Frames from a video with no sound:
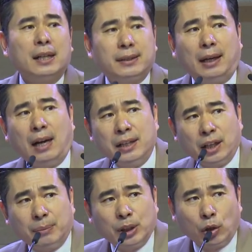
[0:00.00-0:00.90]
사랑하는
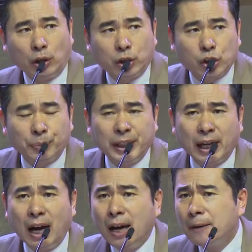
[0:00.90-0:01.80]
여러분 오늘
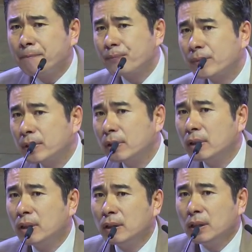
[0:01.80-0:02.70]
어떻습니까?
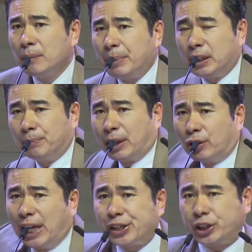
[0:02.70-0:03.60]

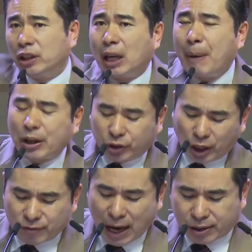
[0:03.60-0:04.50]
믿음대로 될지어다 박수로
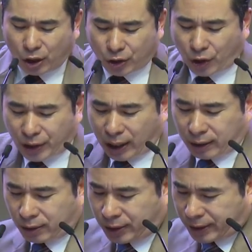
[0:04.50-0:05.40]
영광 그리거리
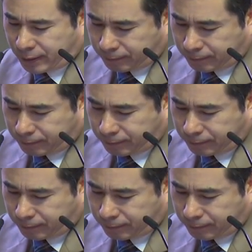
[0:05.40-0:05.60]
할렐루야.